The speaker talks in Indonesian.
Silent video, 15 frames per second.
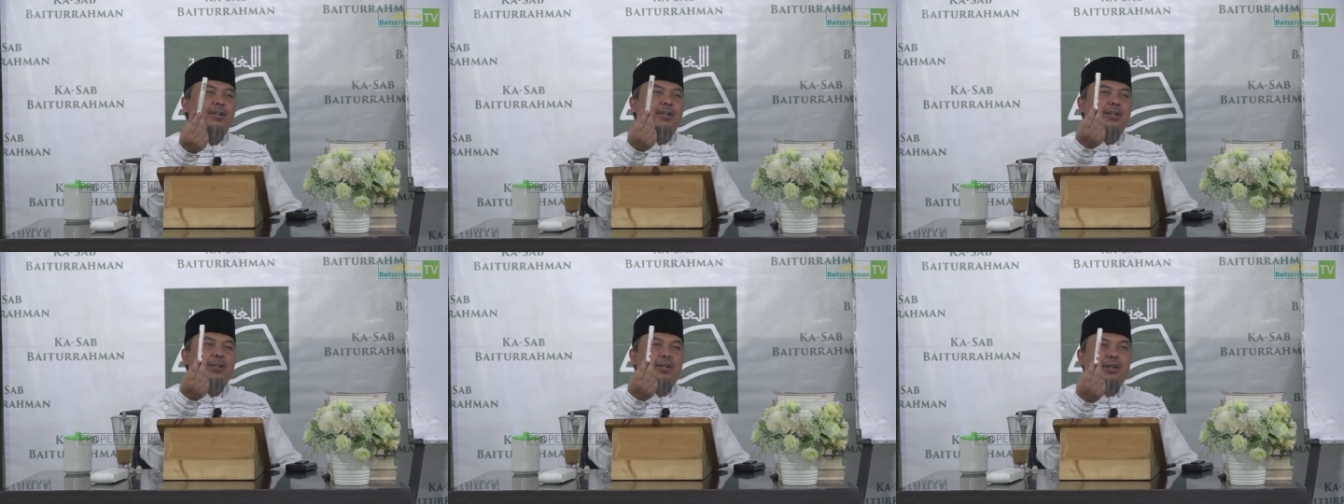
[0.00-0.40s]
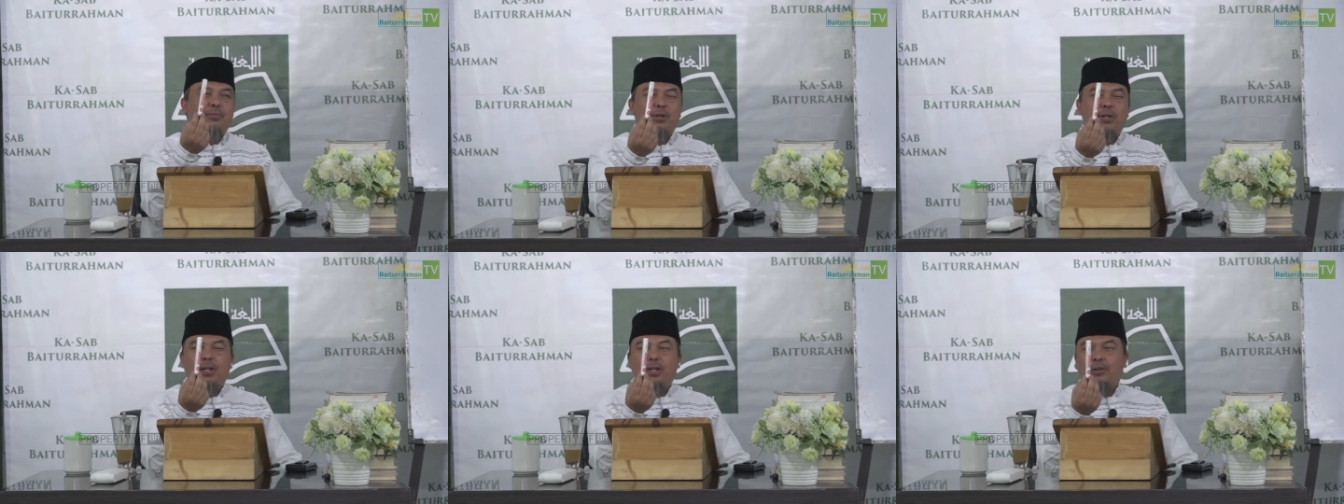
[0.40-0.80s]

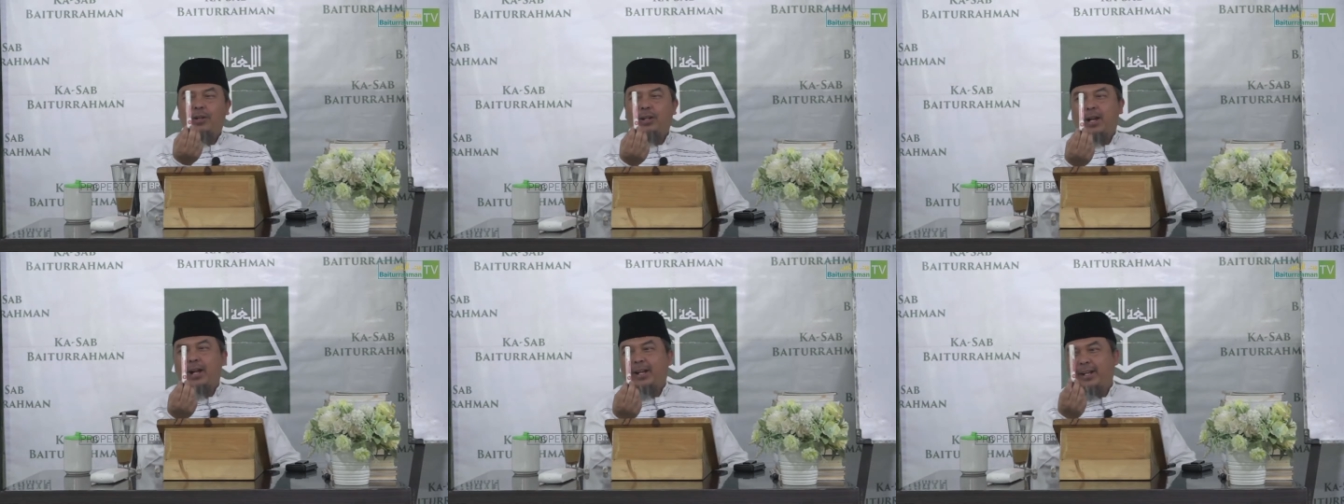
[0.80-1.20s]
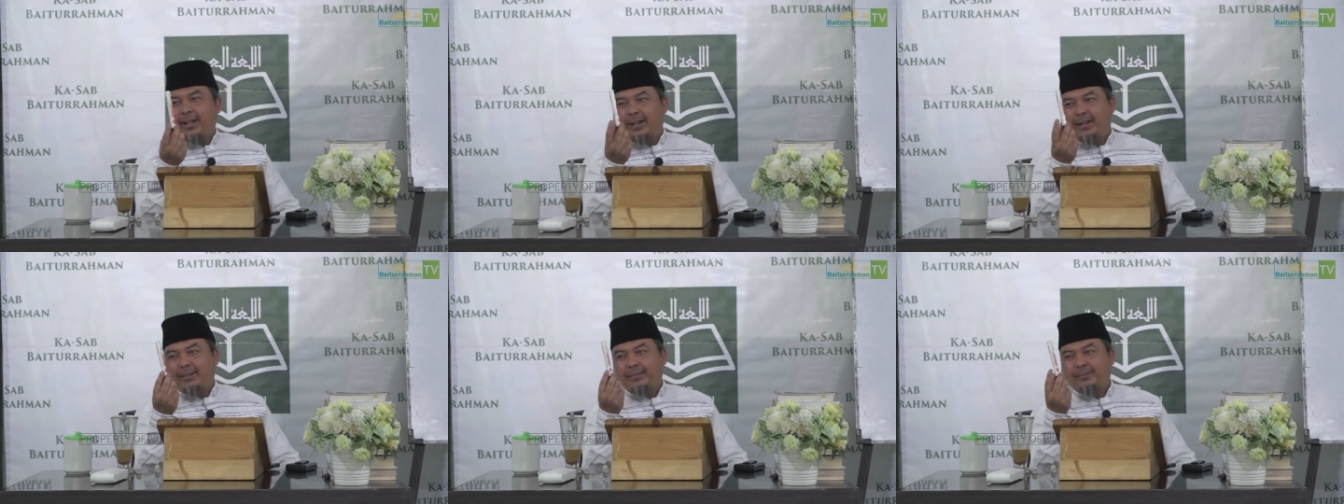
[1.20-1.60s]
Kolamun kan goir
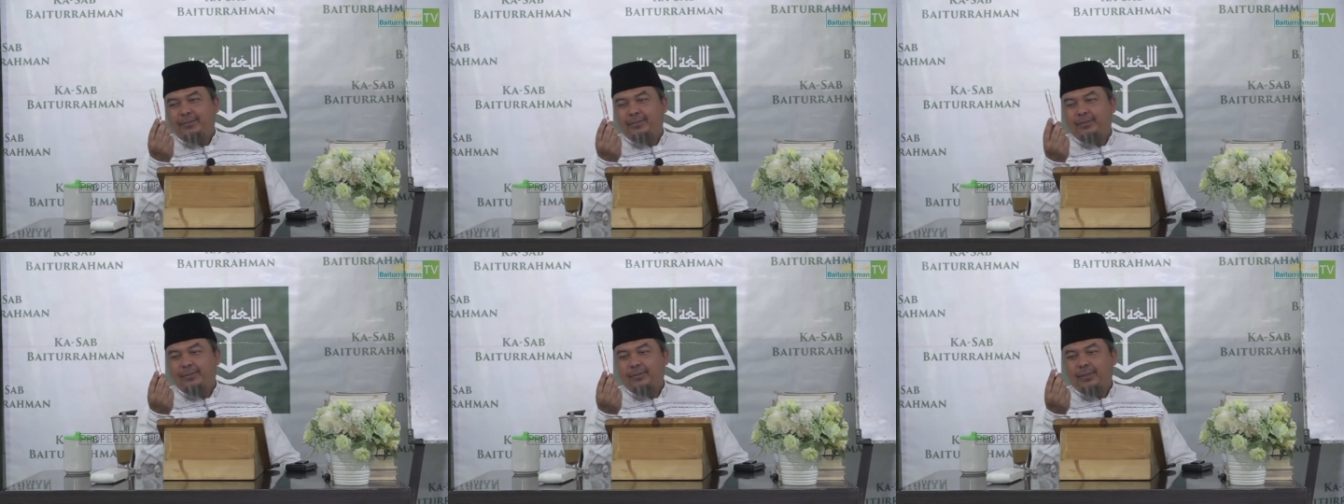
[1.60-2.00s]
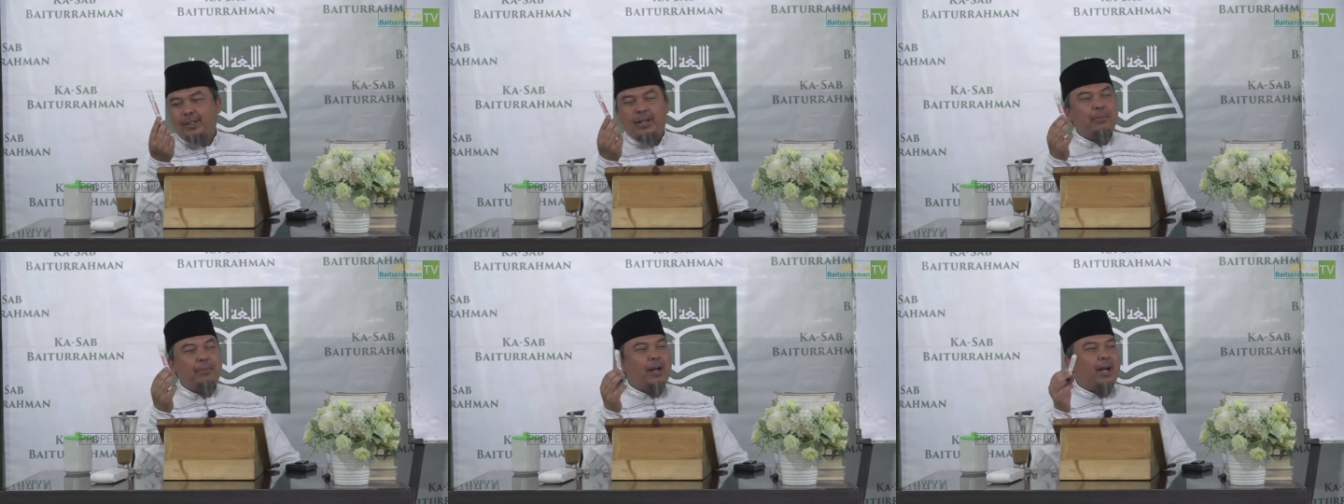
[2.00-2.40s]
akil,
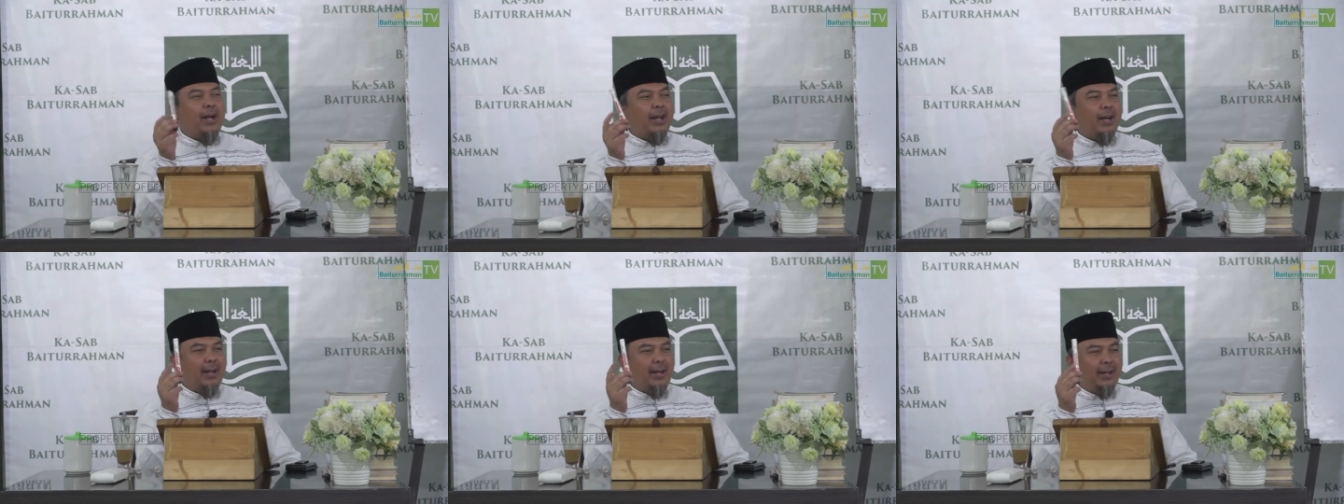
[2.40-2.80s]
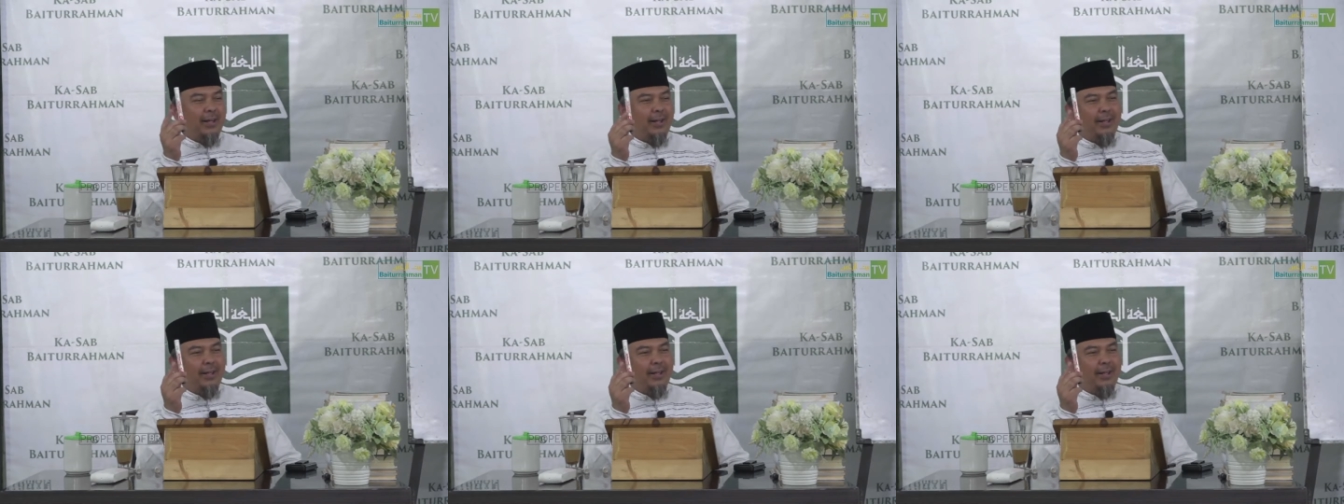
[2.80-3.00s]
tidak berakal.